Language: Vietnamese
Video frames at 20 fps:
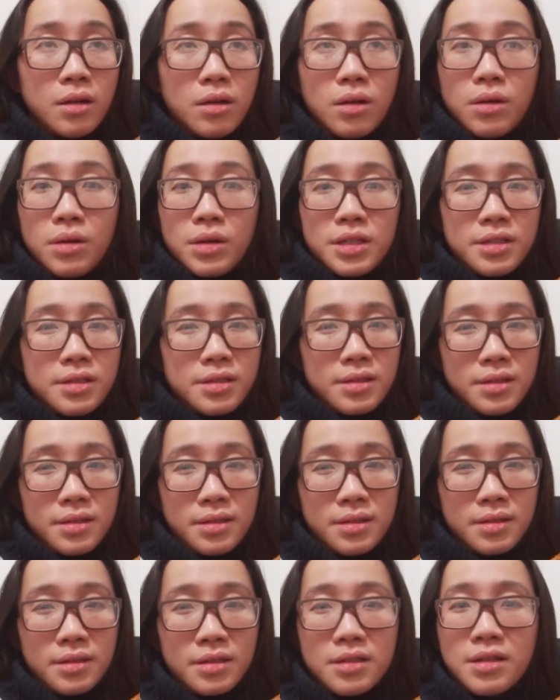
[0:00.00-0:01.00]
ôi
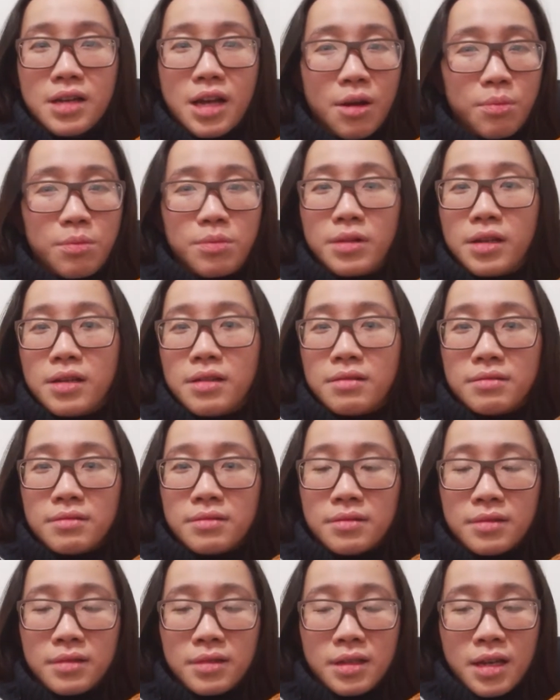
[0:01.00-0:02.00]
cứ học đi
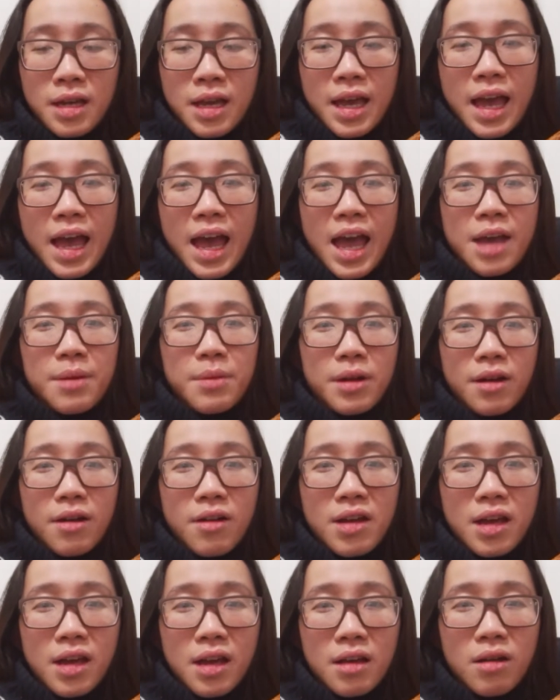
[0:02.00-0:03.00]
ai mà
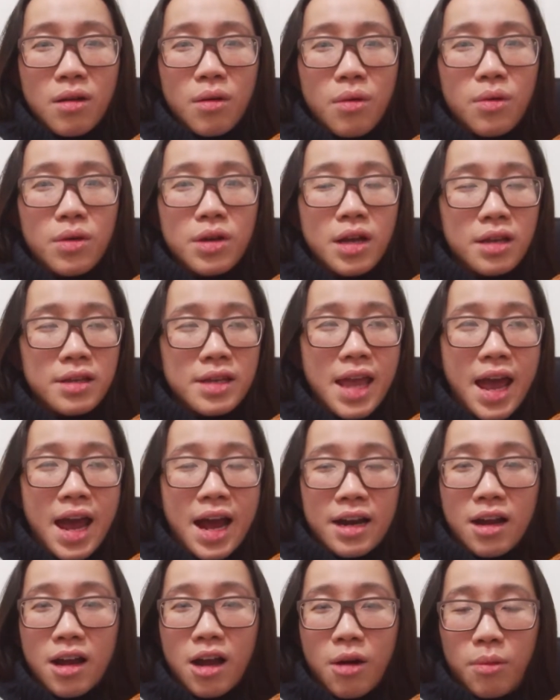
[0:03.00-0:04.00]
nói hả ôi
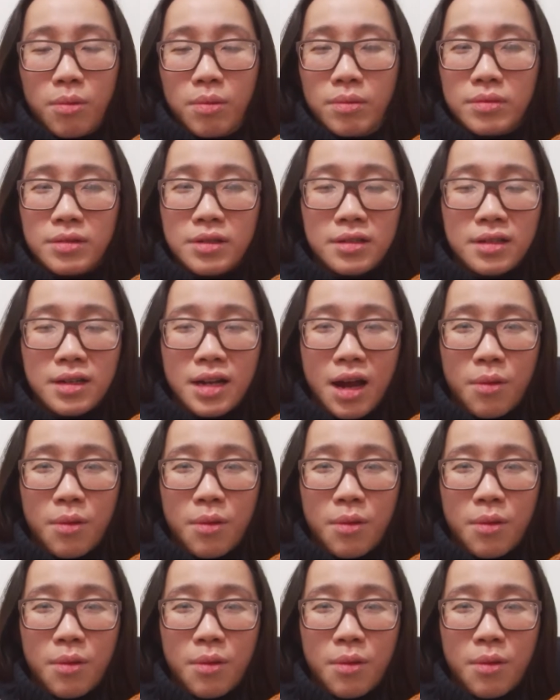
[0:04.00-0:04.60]
già rồi học ừ,